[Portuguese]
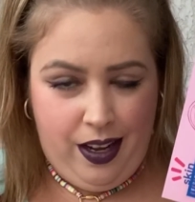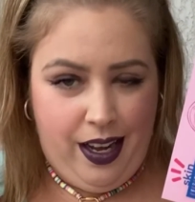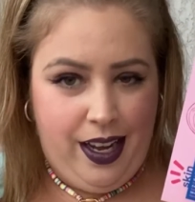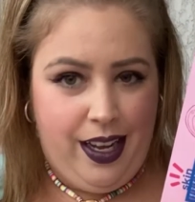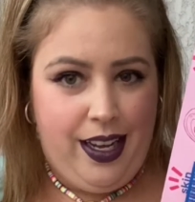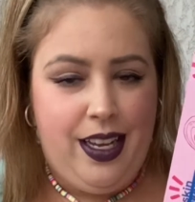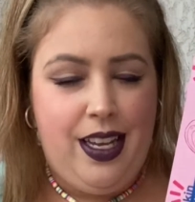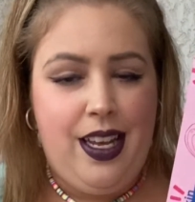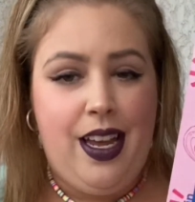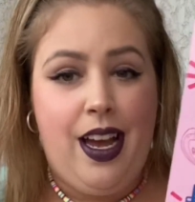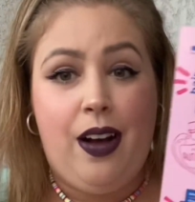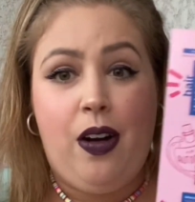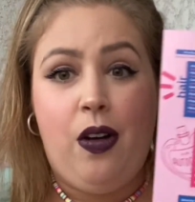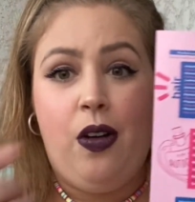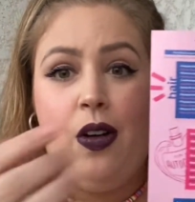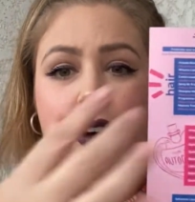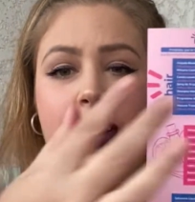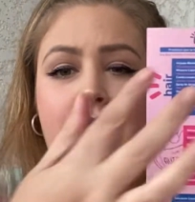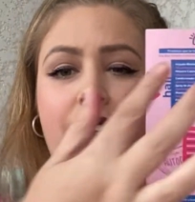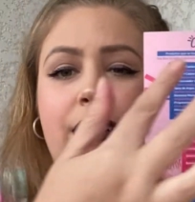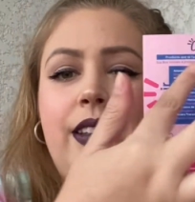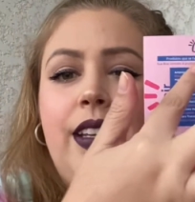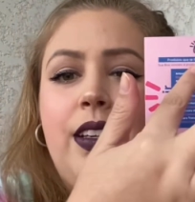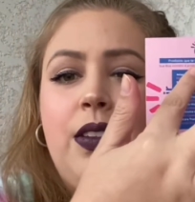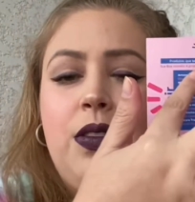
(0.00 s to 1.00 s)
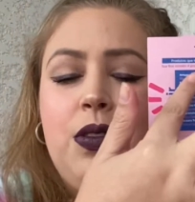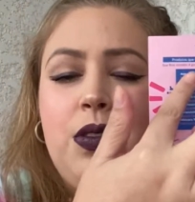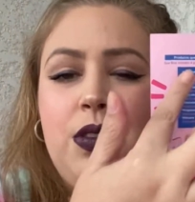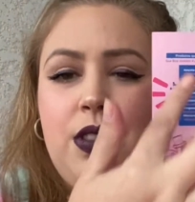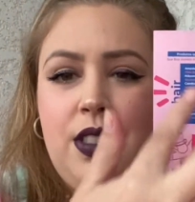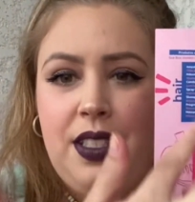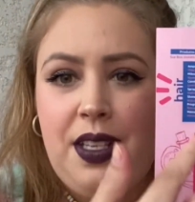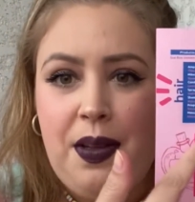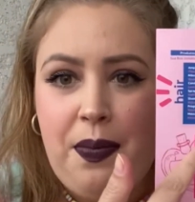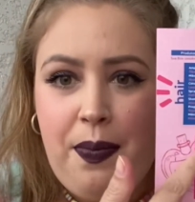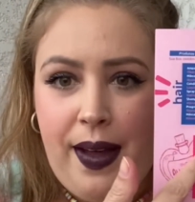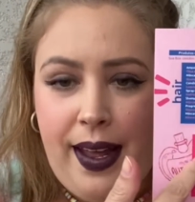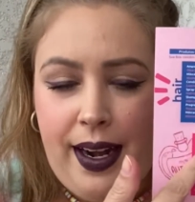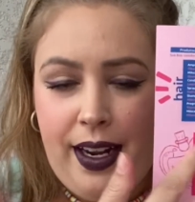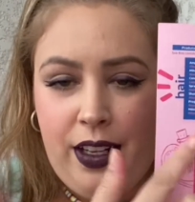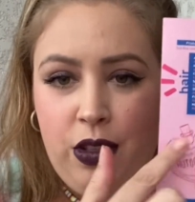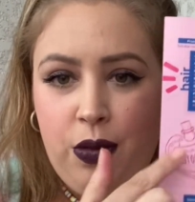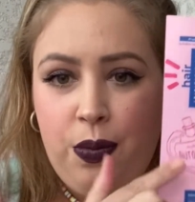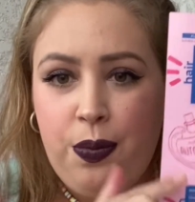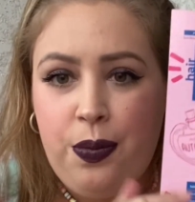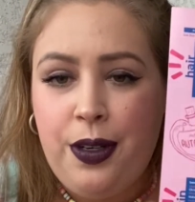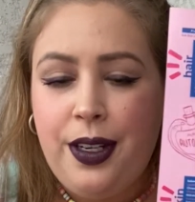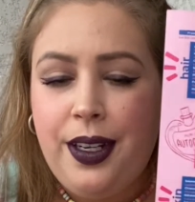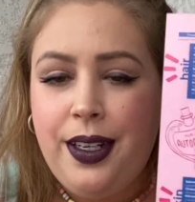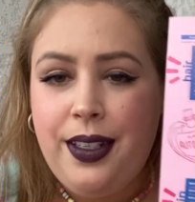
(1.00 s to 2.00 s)
Aí agora tá tudo separado
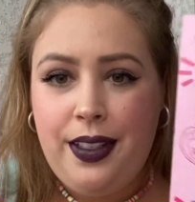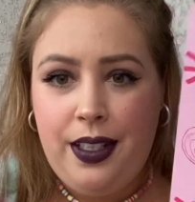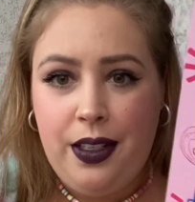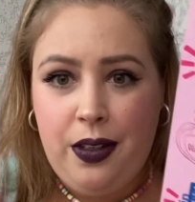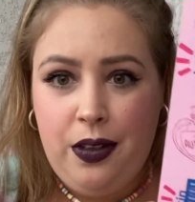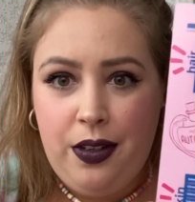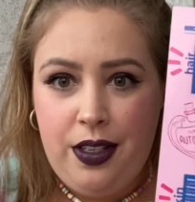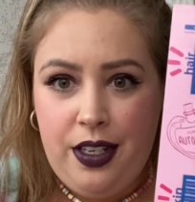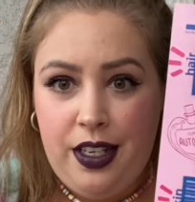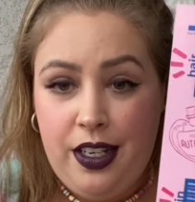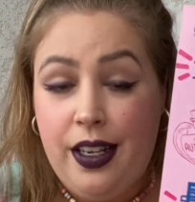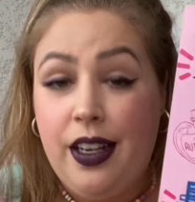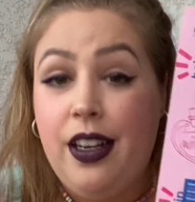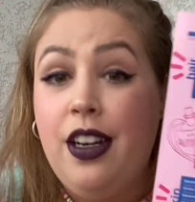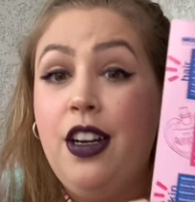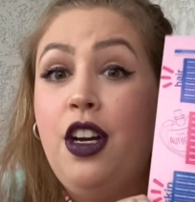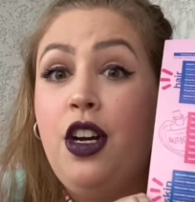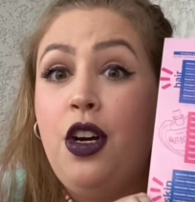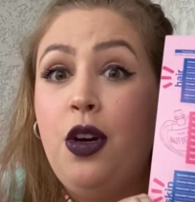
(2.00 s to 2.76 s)
por categoria,